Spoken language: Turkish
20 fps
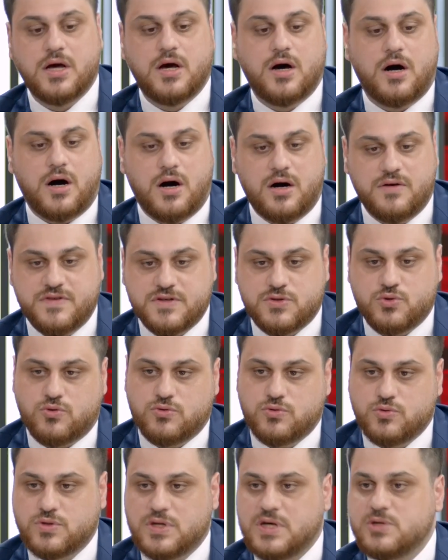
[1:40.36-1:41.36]
Afet
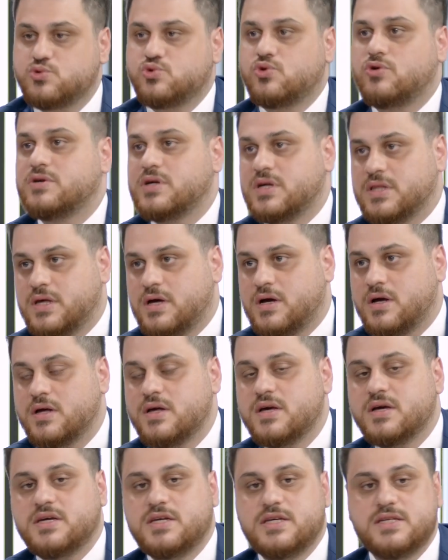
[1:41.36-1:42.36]
olduktan sonra da
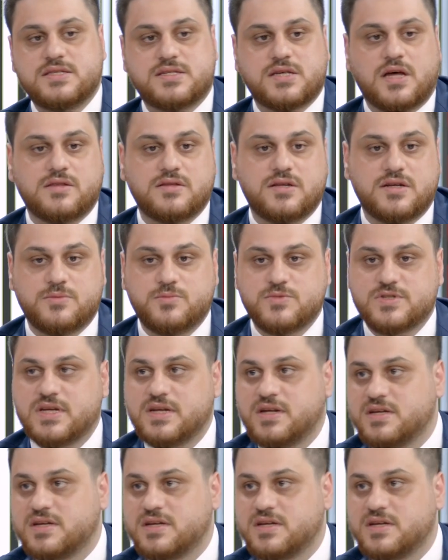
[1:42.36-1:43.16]
insanlarımıza